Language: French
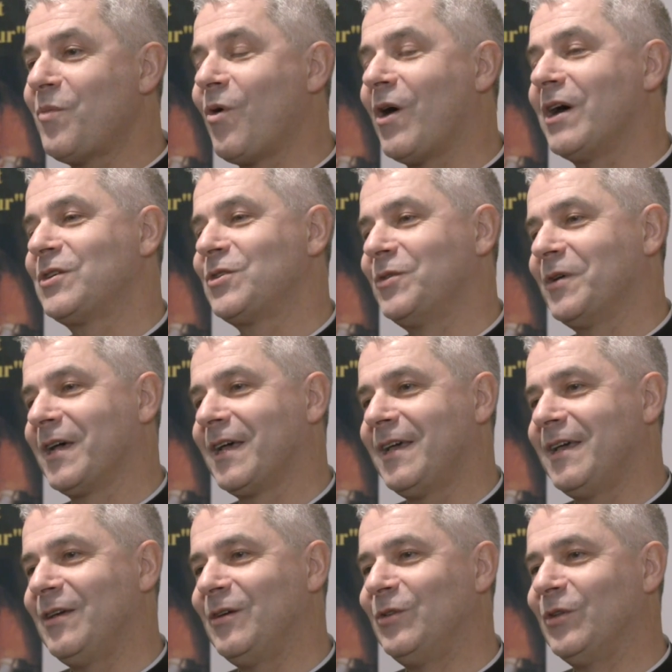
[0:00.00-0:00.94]
pour
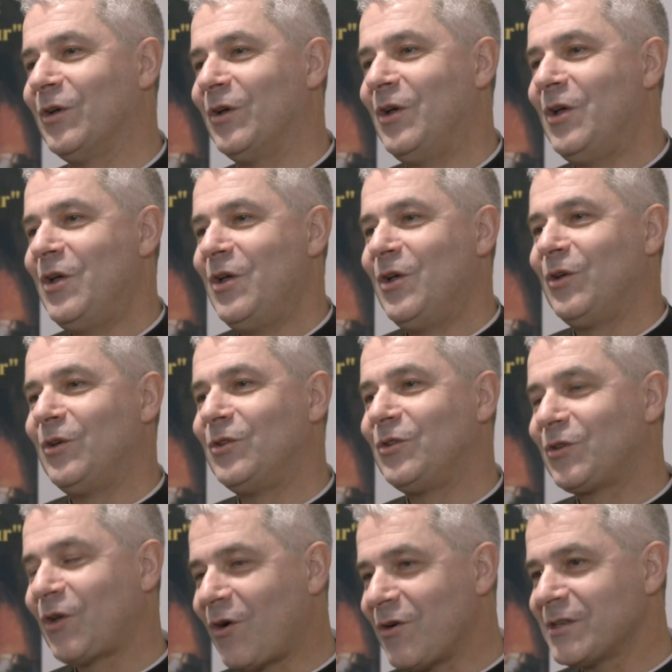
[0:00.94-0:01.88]
assurer une,
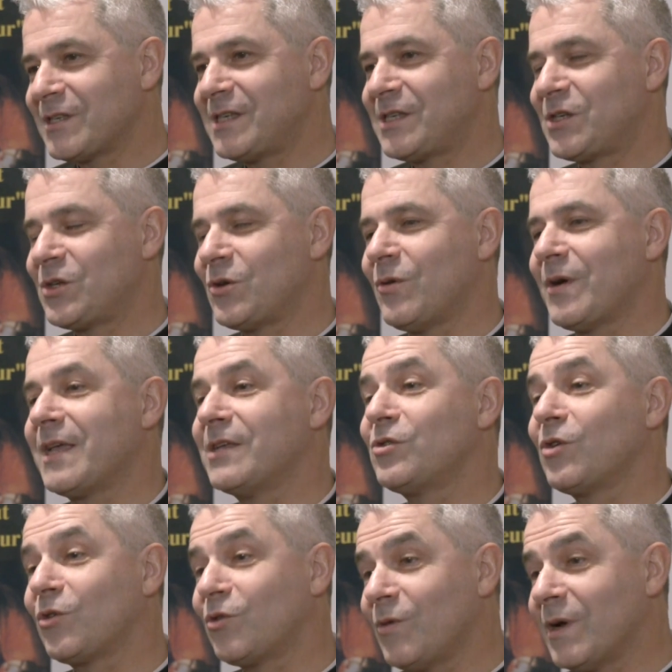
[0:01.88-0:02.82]
une transition et
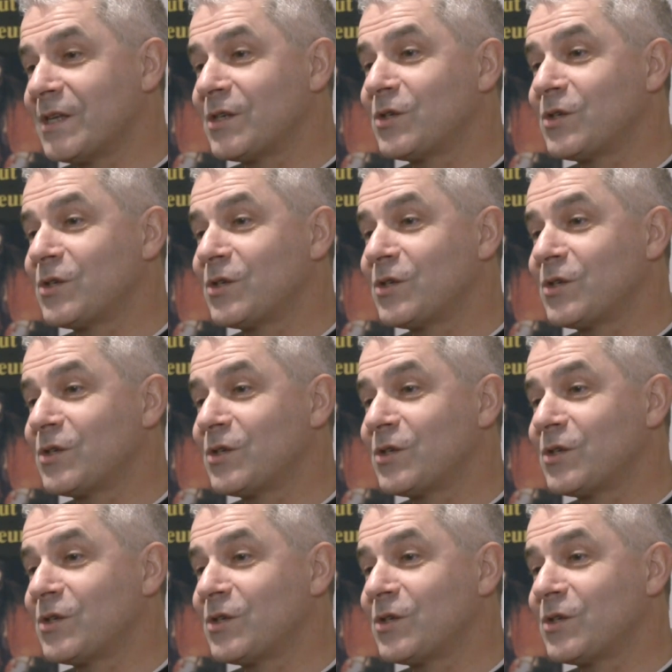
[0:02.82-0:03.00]
surtout un